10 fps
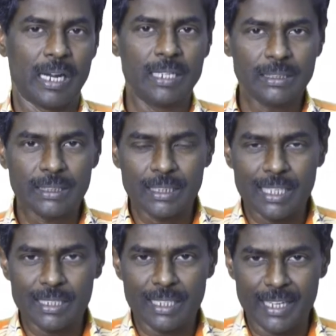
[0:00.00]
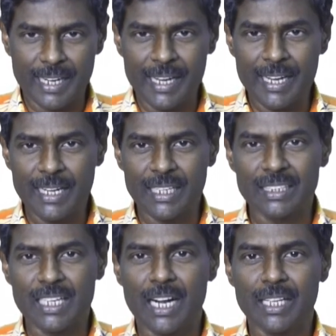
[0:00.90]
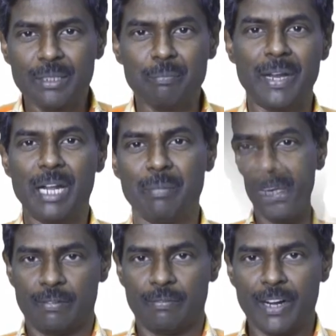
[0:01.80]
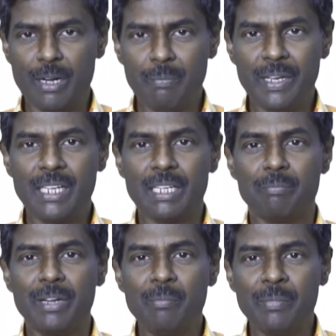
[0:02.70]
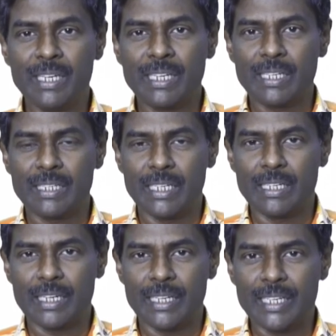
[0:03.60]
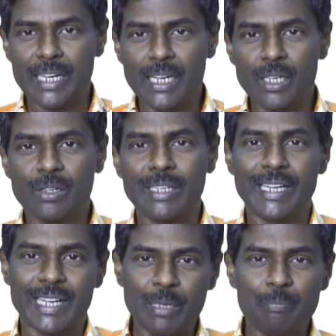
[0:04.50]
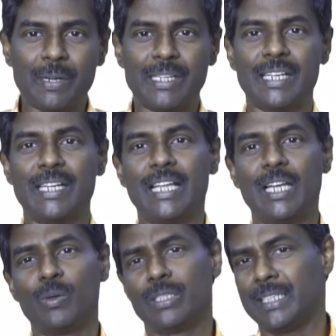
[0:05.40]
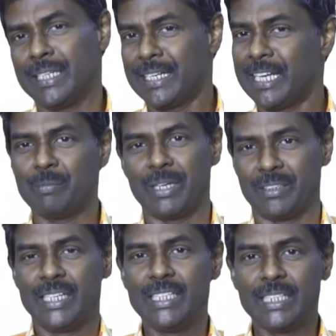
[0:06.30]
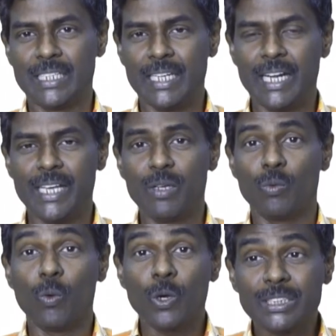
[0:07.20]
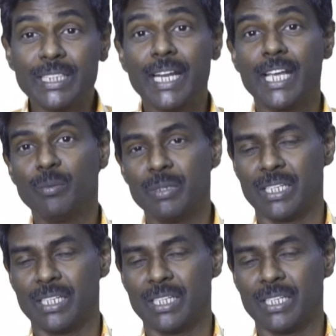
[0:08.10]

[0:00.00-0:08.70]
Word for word: அடுத்தது அதுக்கு நேர் எதிரானது மென்மை வன்மை மென்மை என்ற இரண்டுக்கு இடைப்பட்ட நிலையில் உள்ளது இடைமை இந்த நிலை ஓசையிலையும்